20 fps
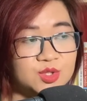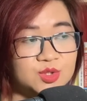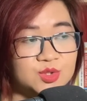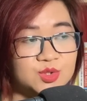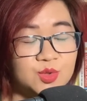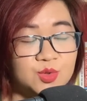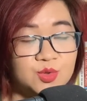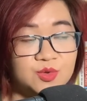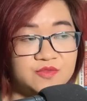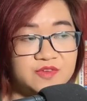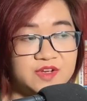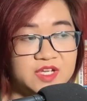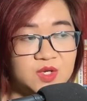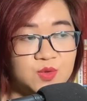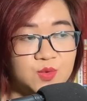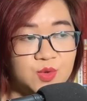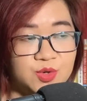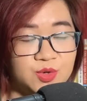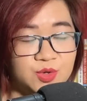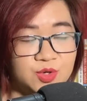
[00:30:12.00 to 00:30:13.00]
Tu vi
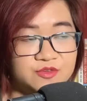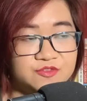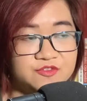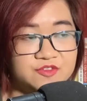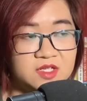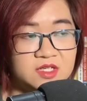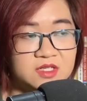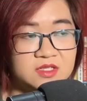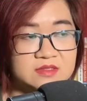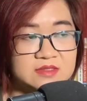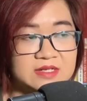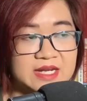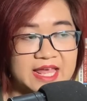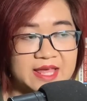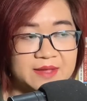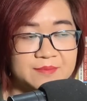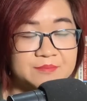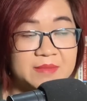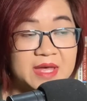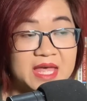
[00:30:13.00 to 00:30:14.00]
của đối phương
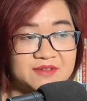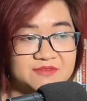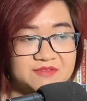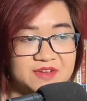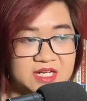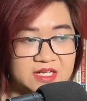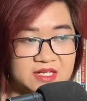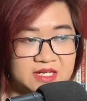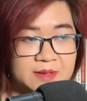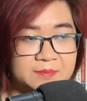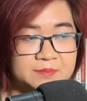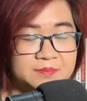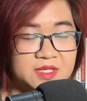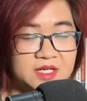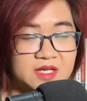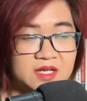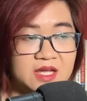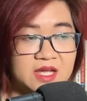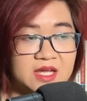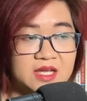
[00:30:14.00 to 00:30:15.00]
là 3 vạn năm,
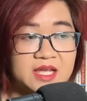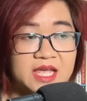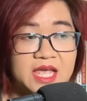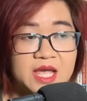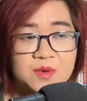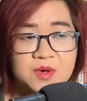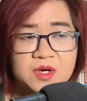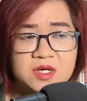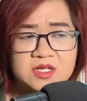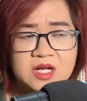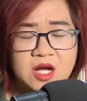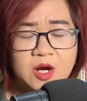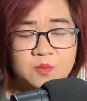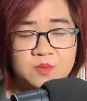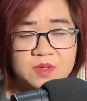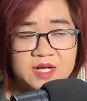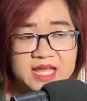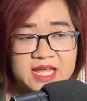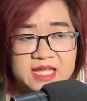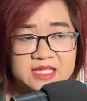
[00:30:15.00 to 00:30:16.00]
cao hơn Hồng
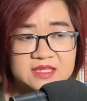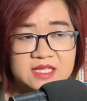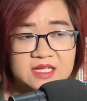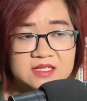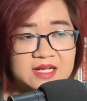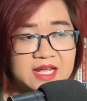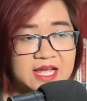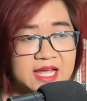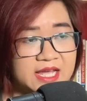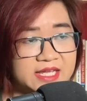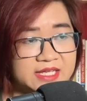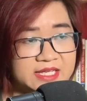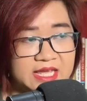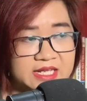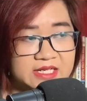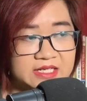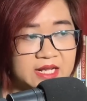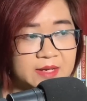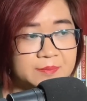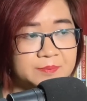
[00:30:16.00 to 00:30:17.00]
Lê tận
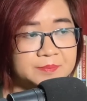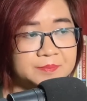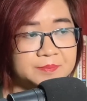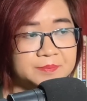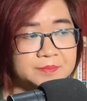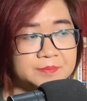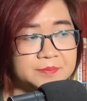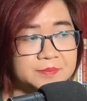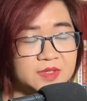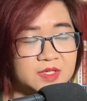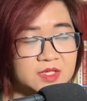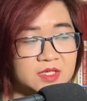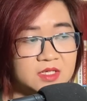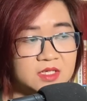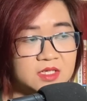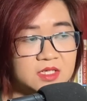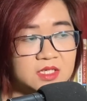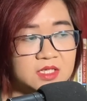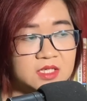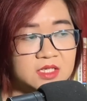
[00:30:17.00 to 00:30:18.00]
2.000 năm.
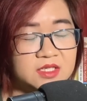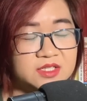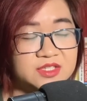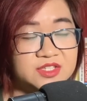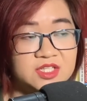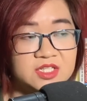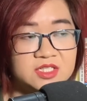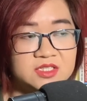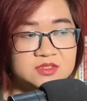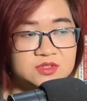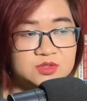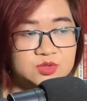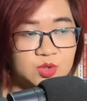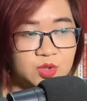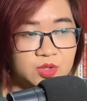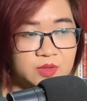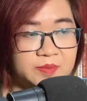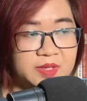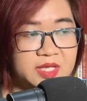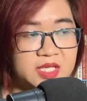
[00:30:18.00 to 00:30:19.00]
Nhưng
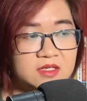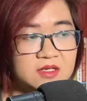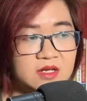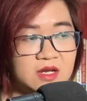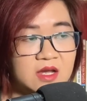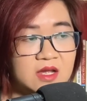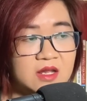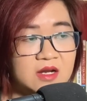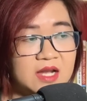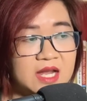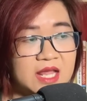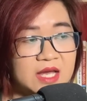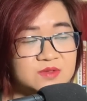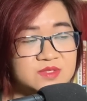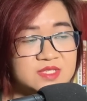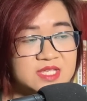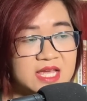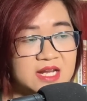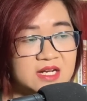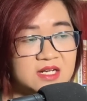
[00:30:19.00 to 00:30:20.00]
tôi biết, lão
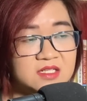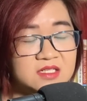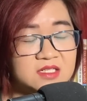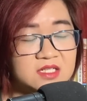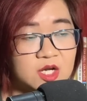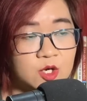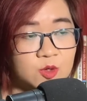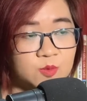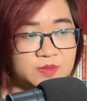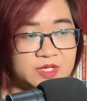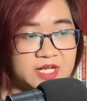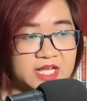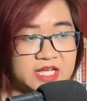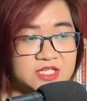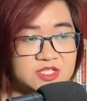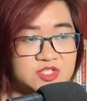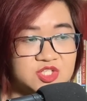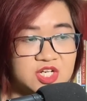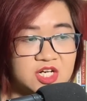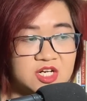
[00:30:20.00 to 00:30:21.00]
già lưng còng
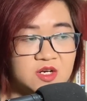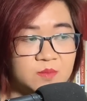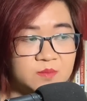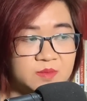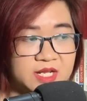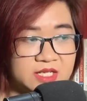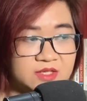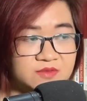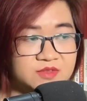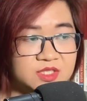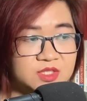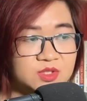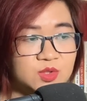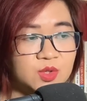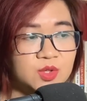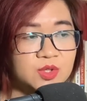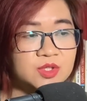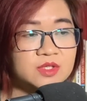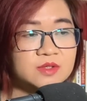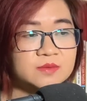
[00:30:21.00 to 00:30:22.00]
này sẽ không đánh với
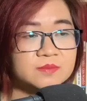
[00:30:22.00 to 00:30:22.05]
tôi.